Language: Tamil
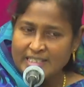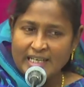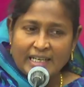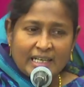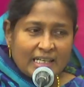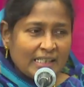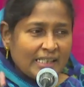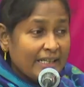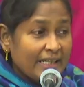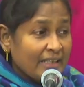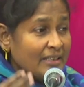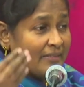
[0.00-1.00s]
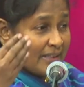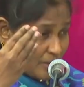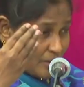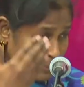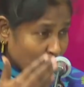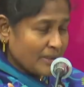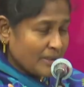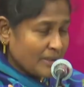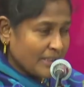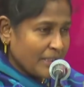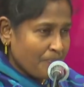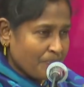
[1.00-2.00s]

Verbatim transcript: ஜனங்கள் கடந்து வந்த பொழுது